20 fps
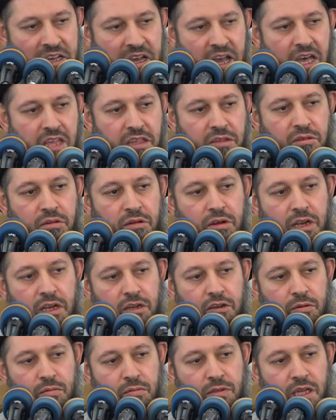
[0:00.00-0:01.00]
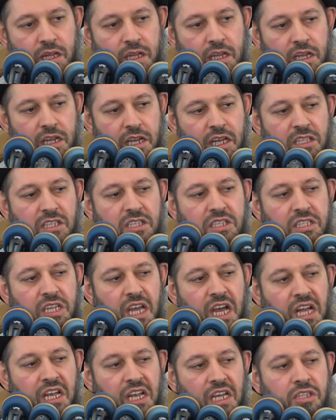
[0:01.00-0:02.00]
اذكر لكم دليلا
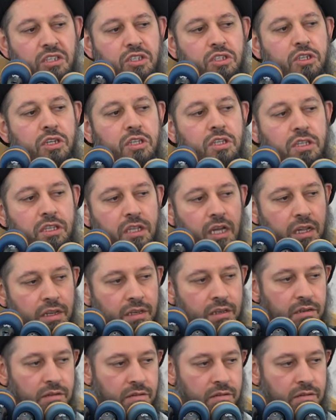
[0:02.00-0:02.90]
سهلا جدا